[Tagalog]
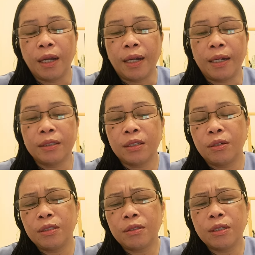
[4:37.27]
uh,
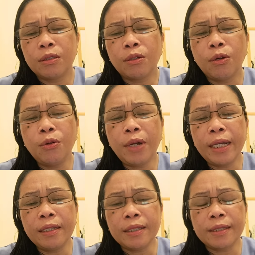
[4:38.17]
educator who
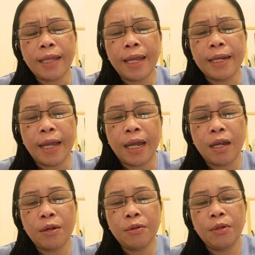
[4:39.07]
understand
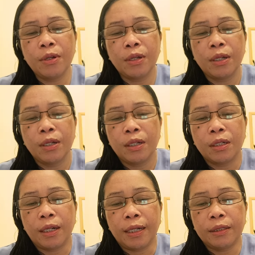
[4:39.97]
how
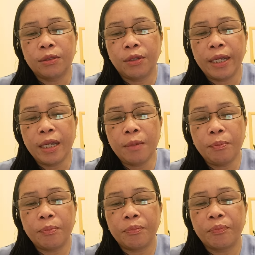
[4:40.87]
uh, to help